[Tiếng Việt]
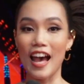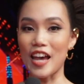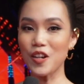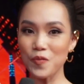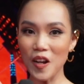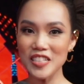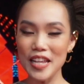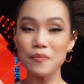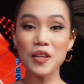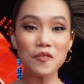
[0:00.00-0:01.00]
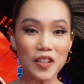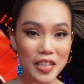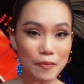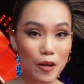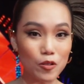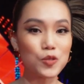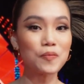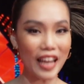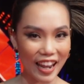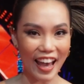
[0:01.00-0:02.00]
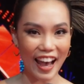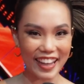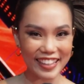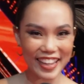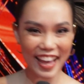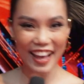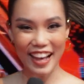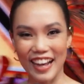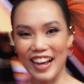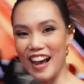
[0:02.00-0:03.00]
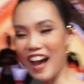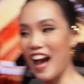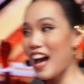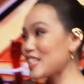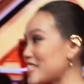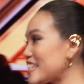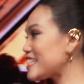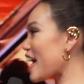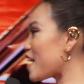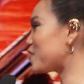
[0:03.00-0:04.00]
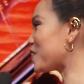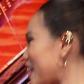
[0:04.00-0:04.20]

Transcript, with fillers: hãy cùng đón xem nhân vật tiếp theo của chúng ta là ai nha. Xin chào Phùng